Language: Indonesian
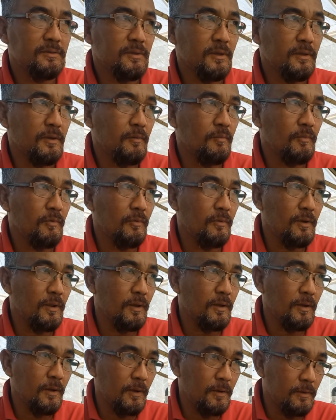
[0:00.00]
Saya
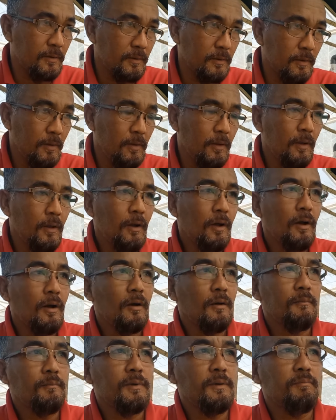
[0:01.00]
menggunakan
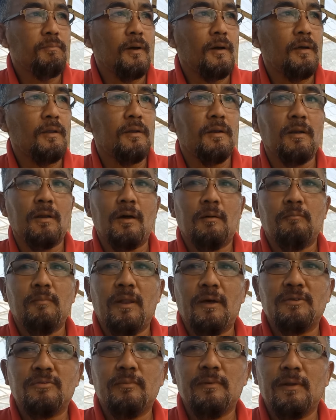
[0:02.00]
e, pipa 16
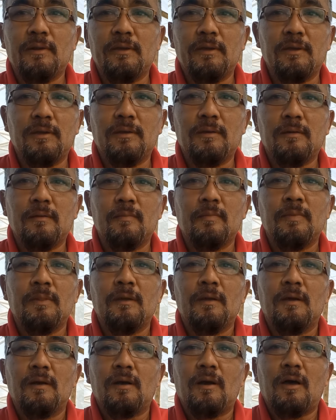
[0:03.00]
mili
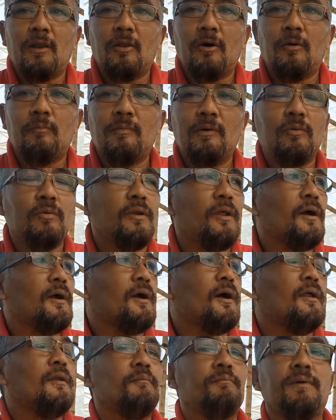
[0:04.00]
kalau
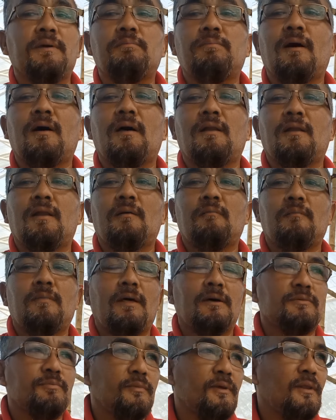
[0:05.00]
menggunakan pipa
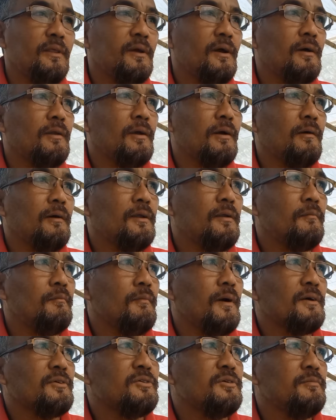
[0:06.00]
16 mili kan kawan
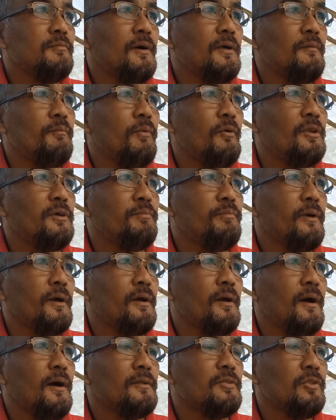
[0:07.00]
maksimal
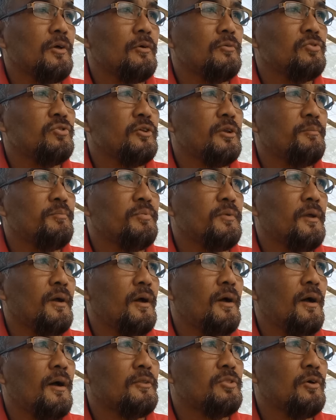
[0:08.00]
polybag atau
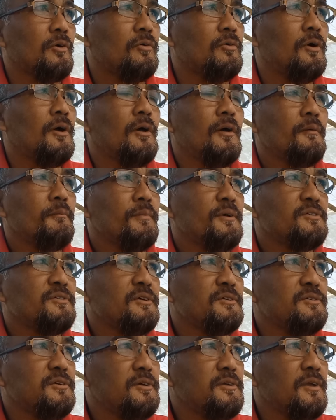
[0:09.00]
dripnya atau
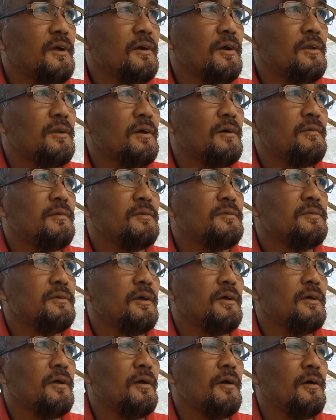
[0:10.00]
PCJ nya kan kan
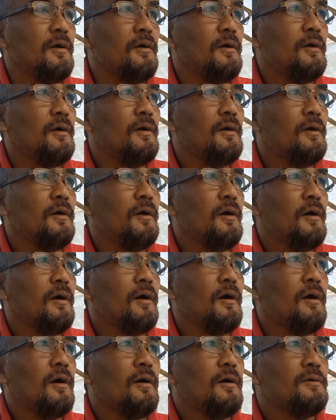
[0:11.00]
saya
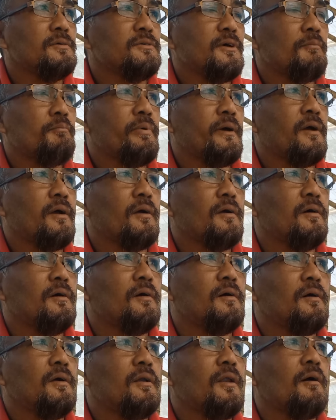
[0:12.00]
uh, sampai
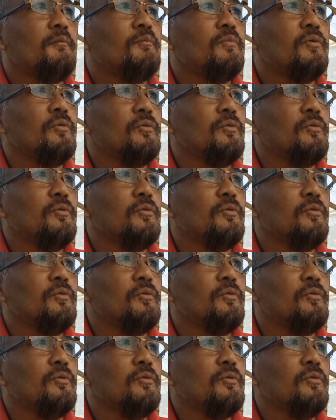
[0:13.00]
ke 60